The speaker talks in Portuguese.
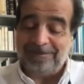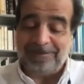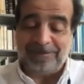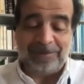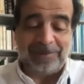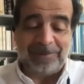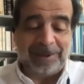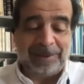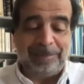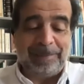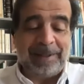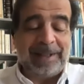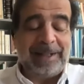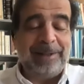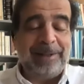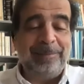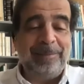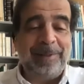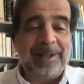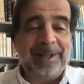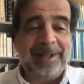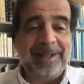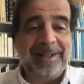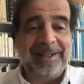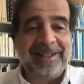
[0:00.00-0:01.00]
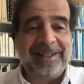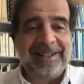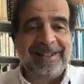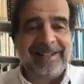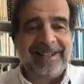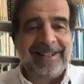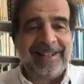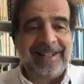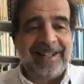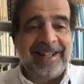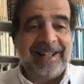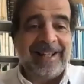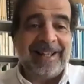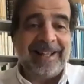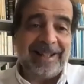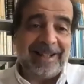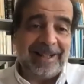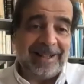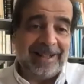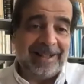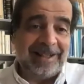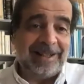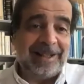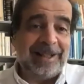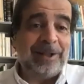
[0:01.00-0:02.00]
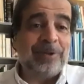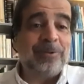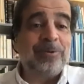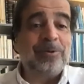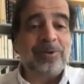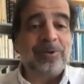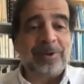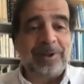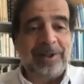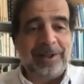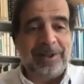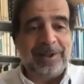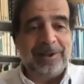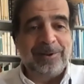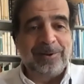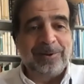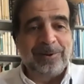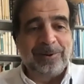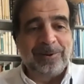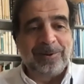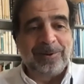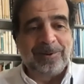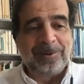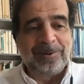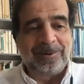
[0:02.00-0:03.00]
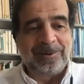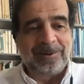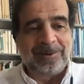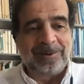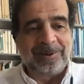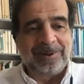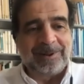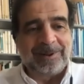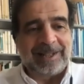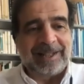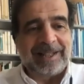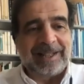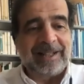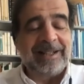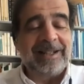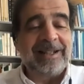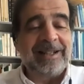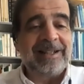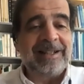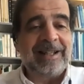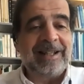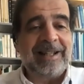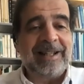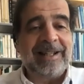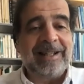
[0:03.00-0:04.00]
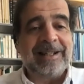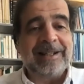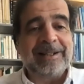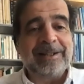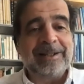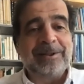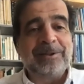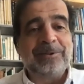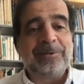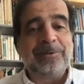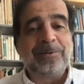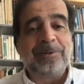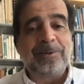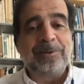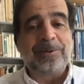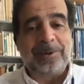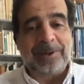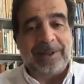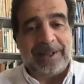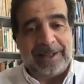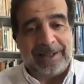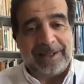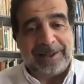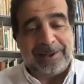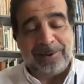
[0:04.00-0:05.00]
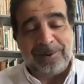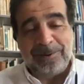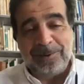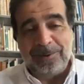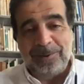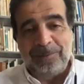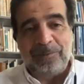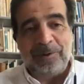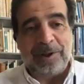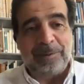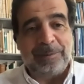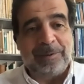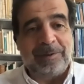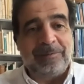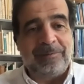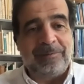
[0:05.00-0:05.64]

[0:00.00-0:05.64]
de pandemia, eh, ter conseguido realizar um congresso de forma